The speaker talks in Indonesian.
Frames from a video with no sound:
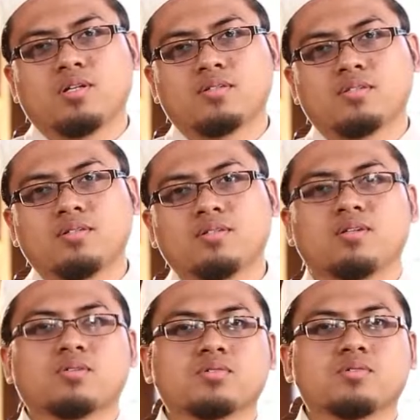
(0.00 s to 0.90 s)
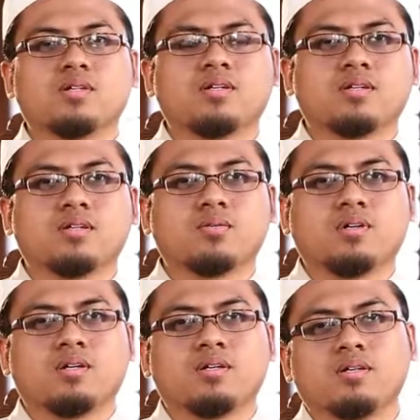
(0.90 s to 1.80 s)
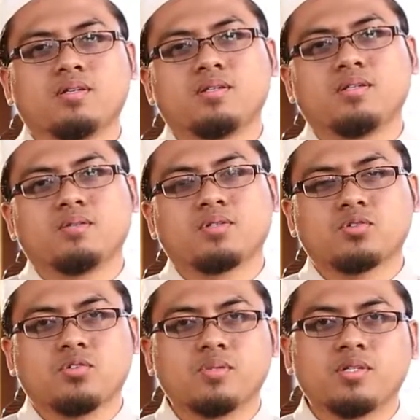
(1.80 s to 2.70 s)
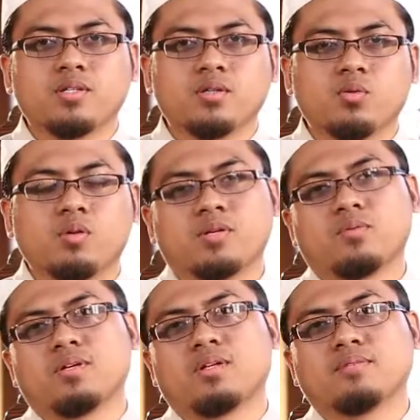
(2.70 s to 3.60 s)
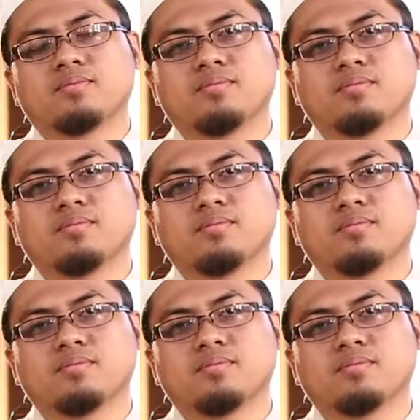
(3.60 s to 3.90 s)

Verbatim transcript: ala sayyidina Rasulillah wa ala alihi wa sahbihi wa man wala.